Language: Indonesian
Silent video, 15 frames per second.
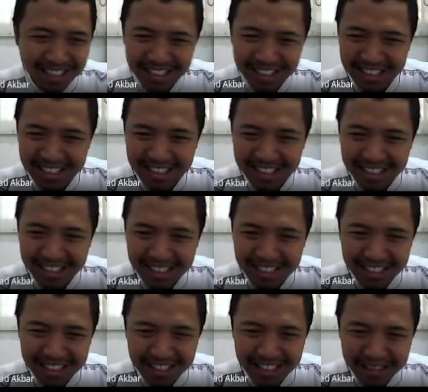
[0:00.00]
Jadi
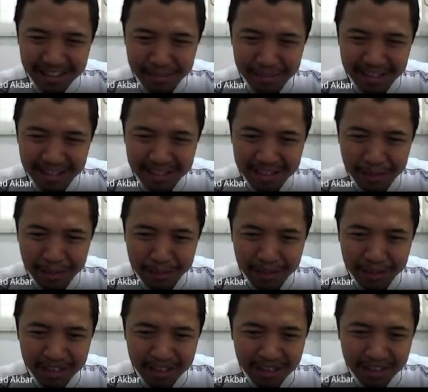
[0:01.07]
max term yang
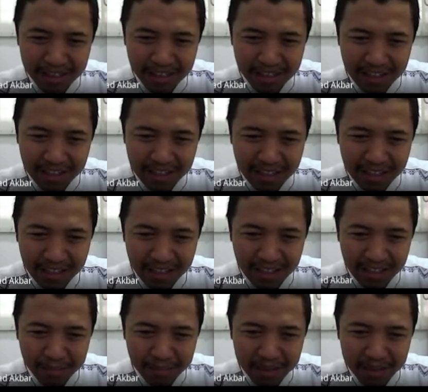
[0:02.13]
mungkin adalah A
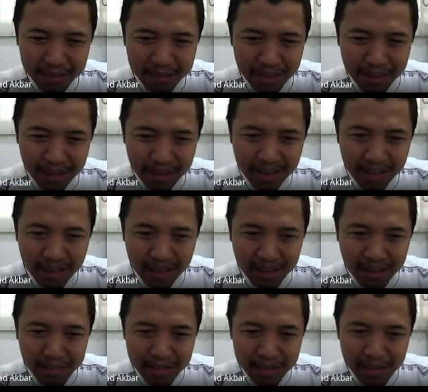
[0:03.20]
plus B, A
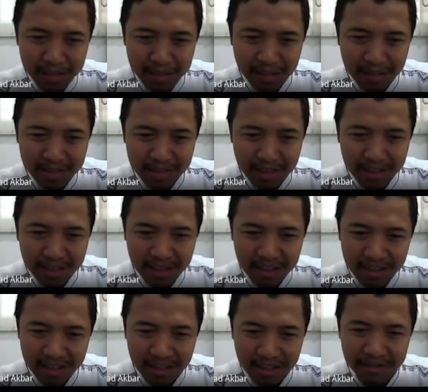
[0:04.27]
plus B aksen,
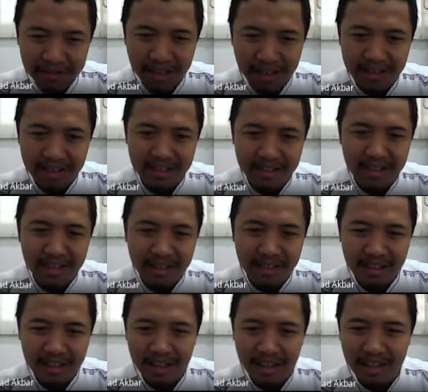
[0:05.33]
dan variasinya.
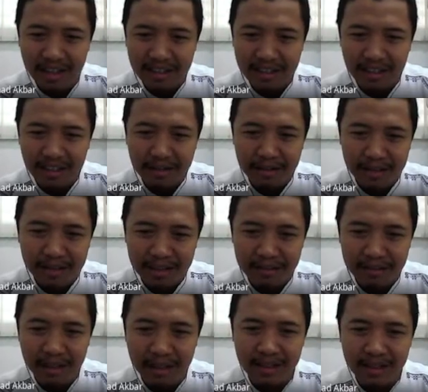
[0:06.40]
A aksen plus
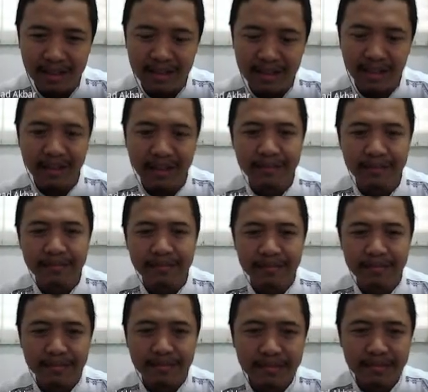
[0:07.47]
B aksen.
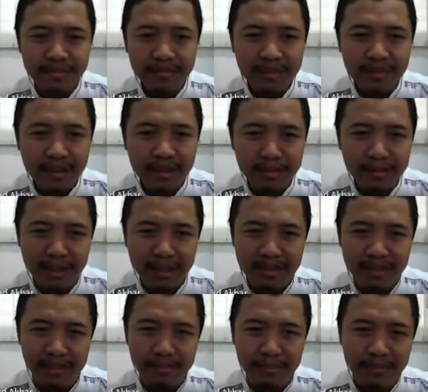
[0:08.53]
Max
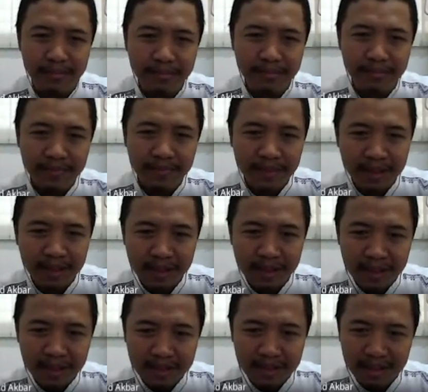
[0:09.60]
term.
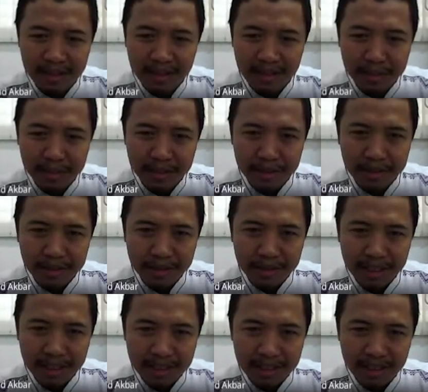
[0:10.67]
Jadi ini bentuk
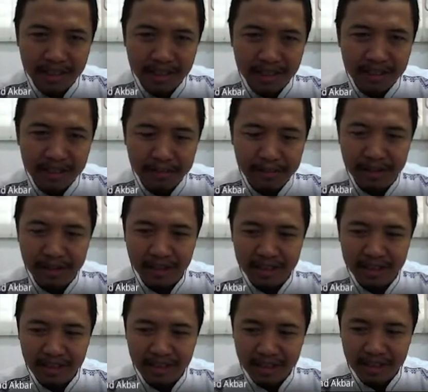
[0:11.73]
dasarnya. Bentuk
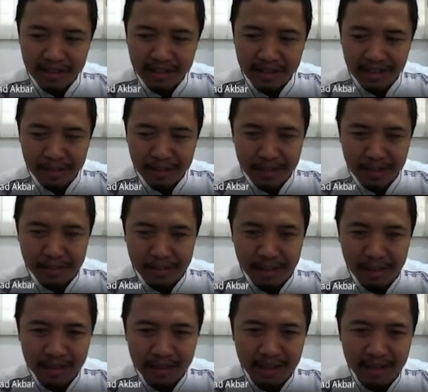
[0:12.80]
dasar itu yang belum
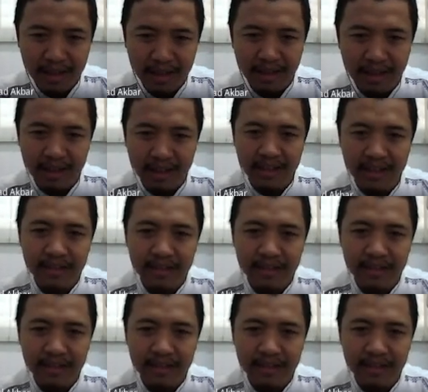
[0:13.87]
disederhanakan.